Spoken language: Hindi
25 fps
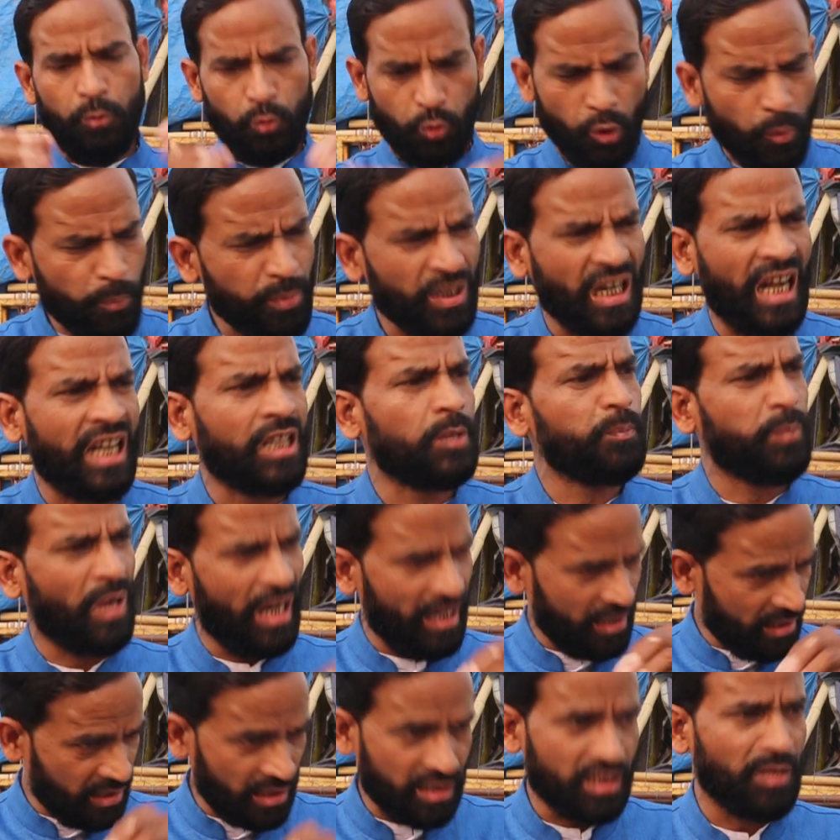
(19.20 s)

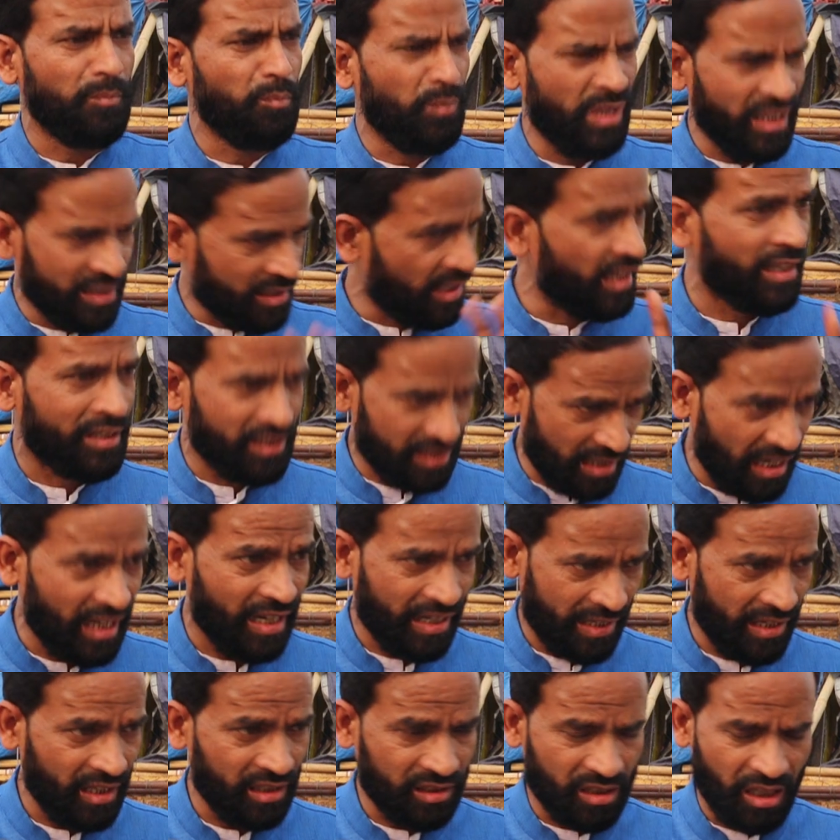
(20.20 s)
उपराज्यपाल के जिम्मे दे दिया
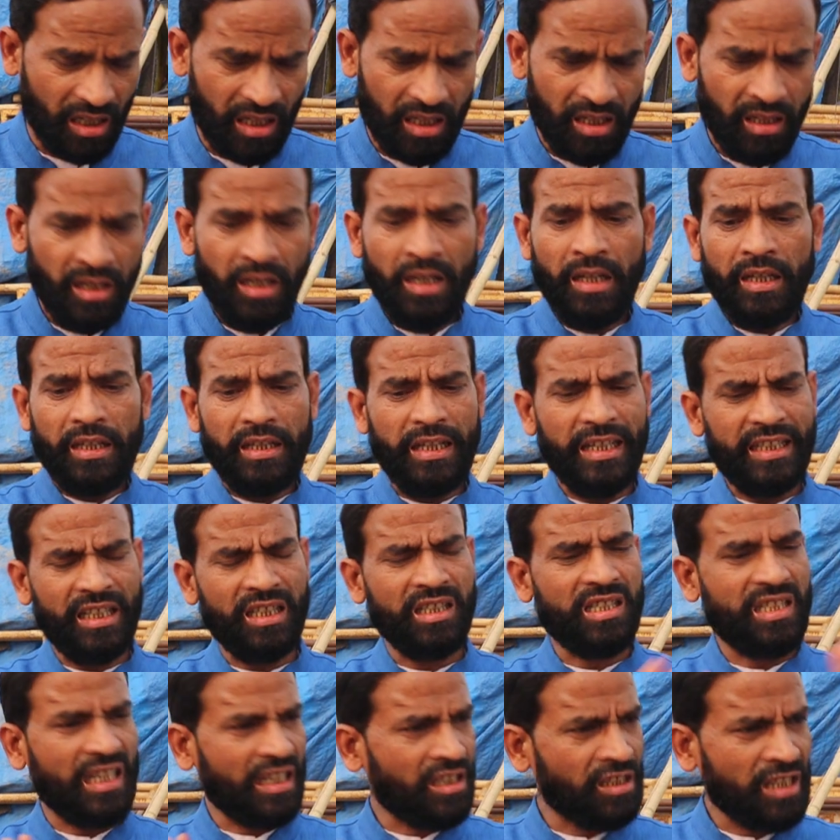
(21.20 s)
गया था
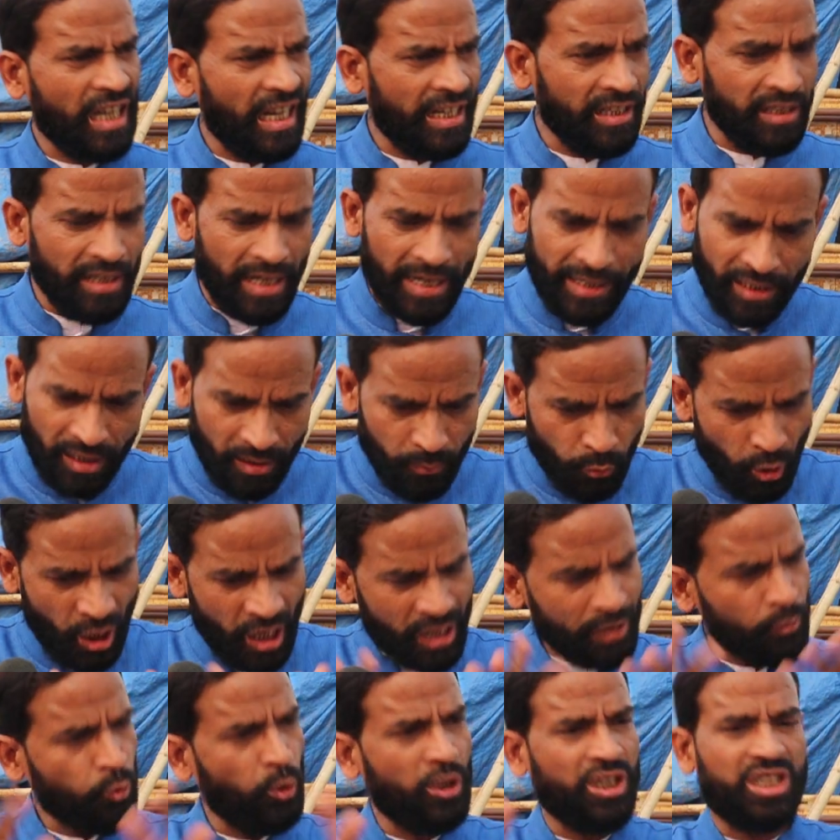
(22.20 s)
लेकिन सच्चाई है कि
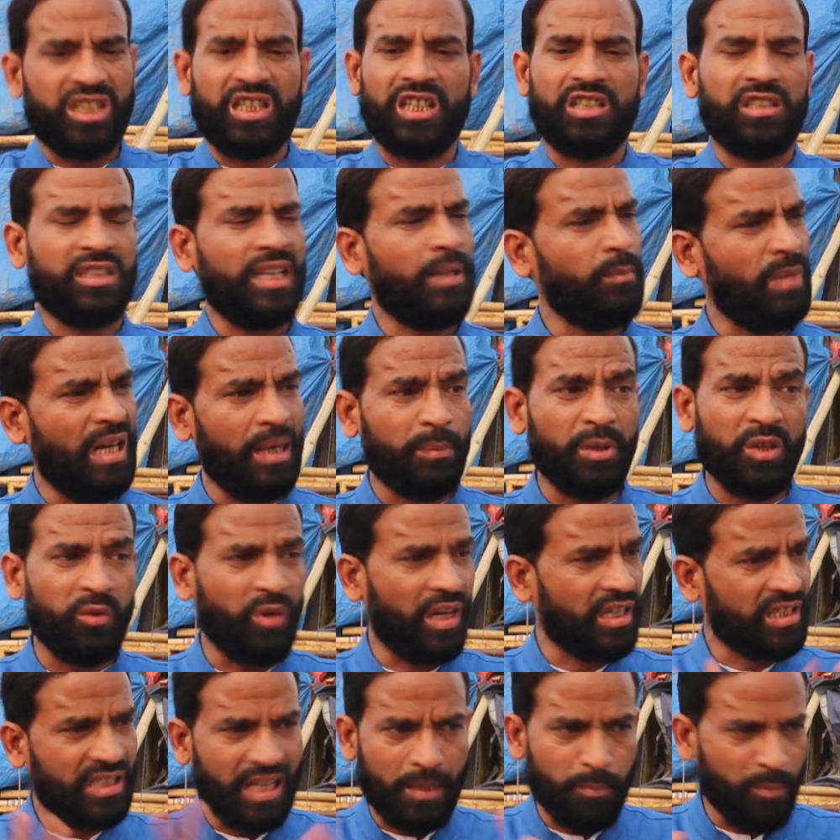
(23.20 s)
वहाँ कोई सिस्टम अभी
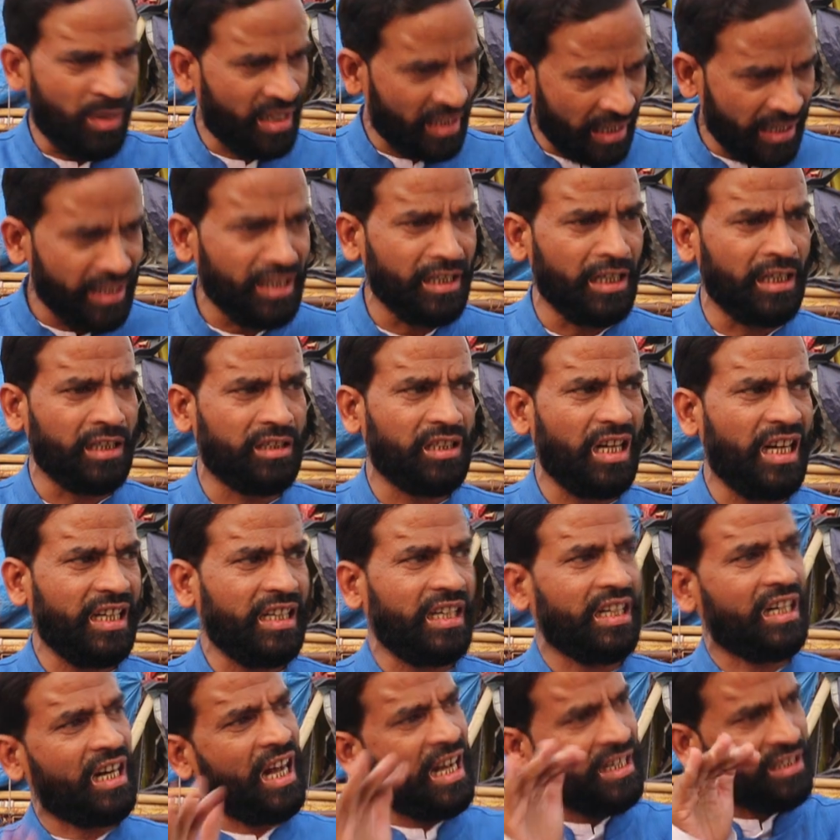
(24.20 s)
वैसा बना ही नहीं था
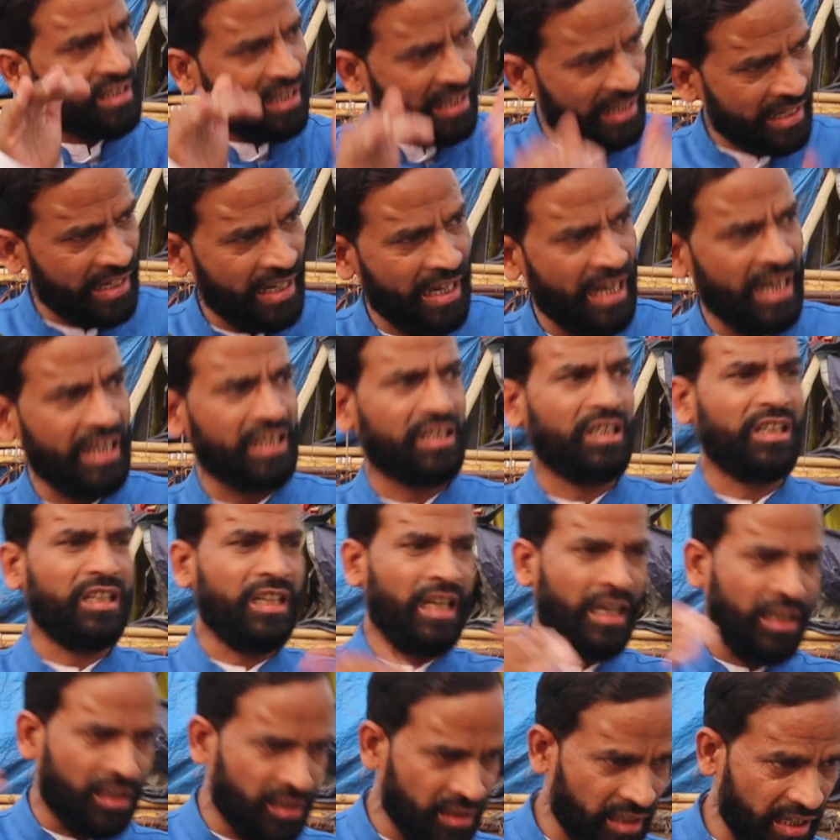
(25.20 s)
कि राज्य है कि
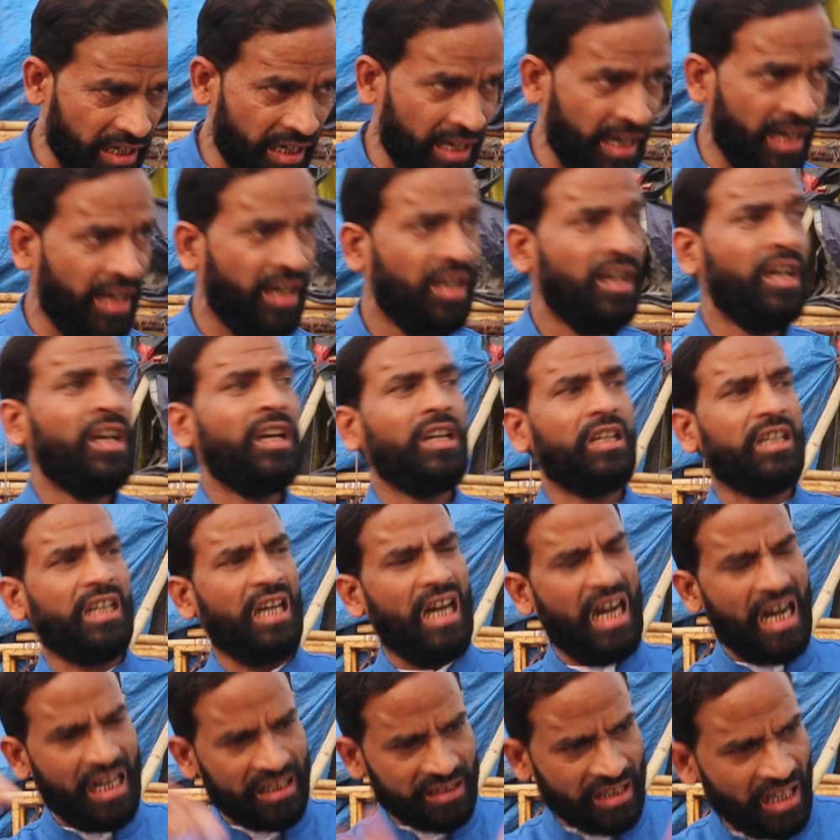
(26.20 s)
नहीं है
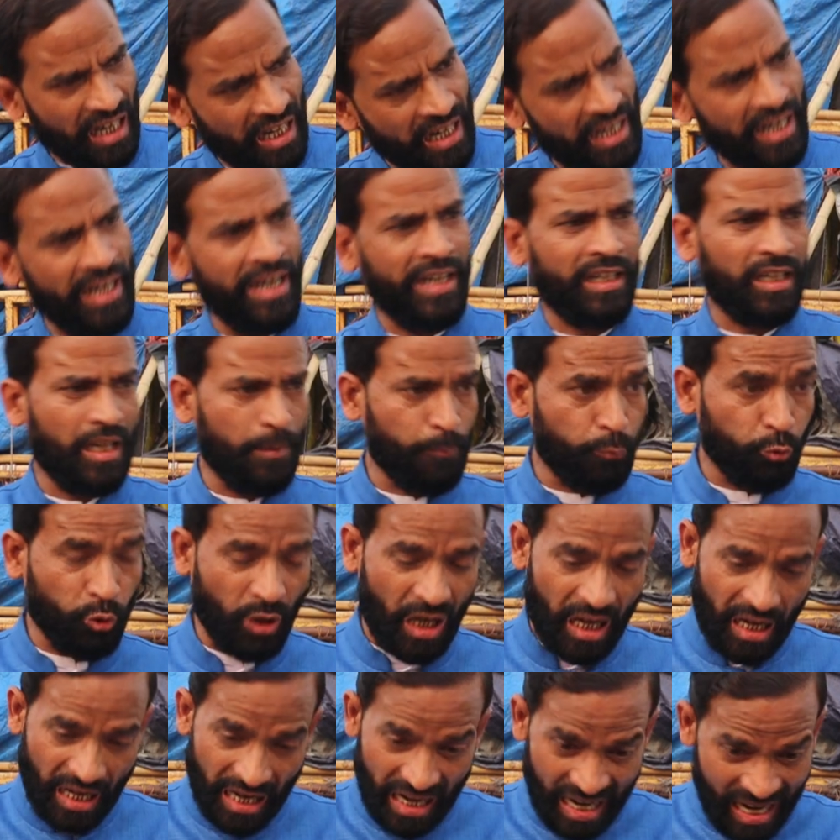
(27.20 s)
क्या आधा है कि
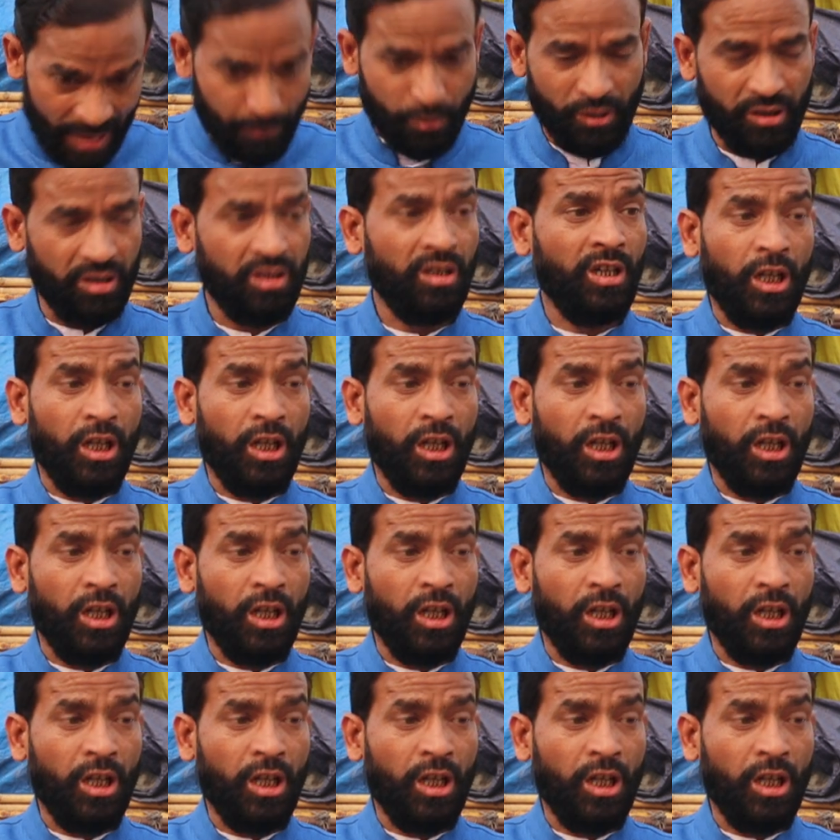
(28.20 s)
पूरा अब